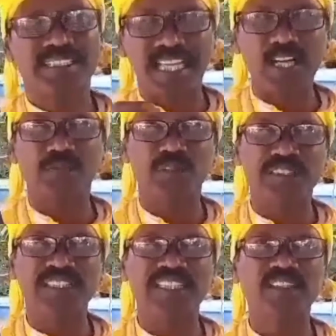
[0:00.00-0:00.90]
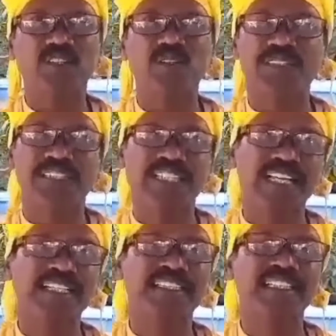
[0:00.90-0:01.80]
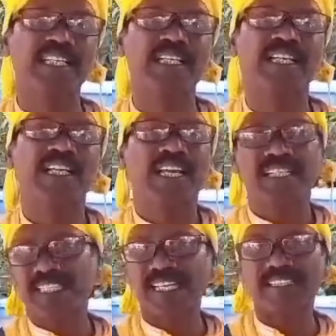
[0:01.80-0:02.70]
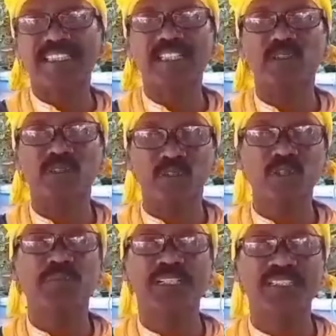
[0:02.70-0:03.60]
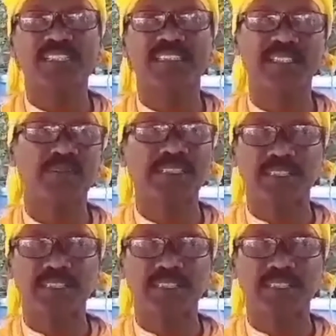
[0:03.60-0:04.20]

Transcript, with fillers: তার প্রতি কিন্তু সেই থানার থেকে থানা থেকে ওর বাড়িতে গেছে বা